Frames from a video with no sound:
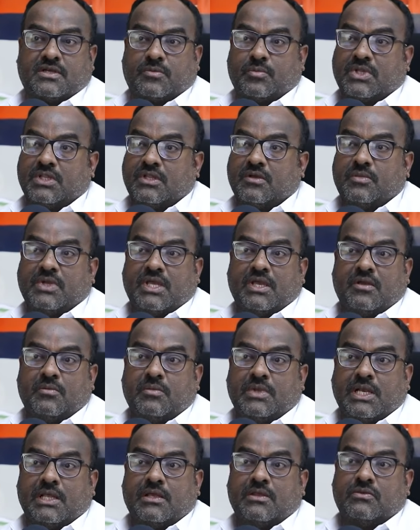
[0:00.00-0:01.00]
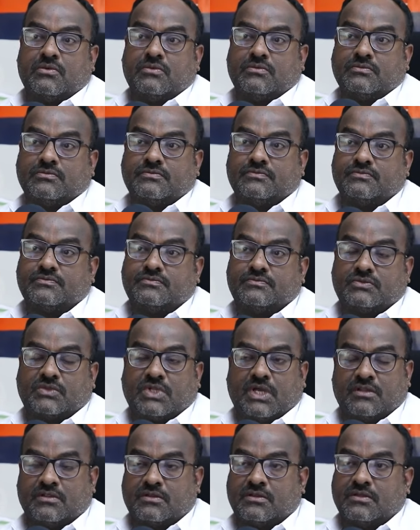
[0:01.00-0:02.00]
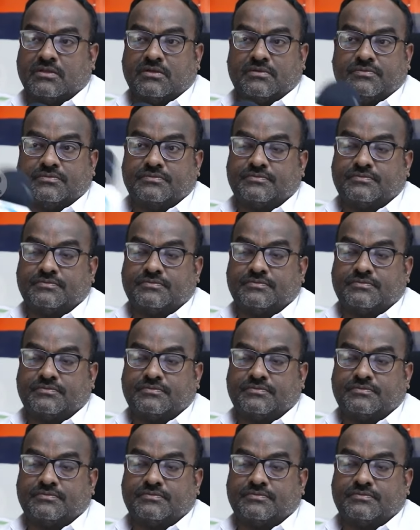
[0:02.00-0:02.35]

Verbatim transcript: సంబంధం ఏమీ లేదు అంతే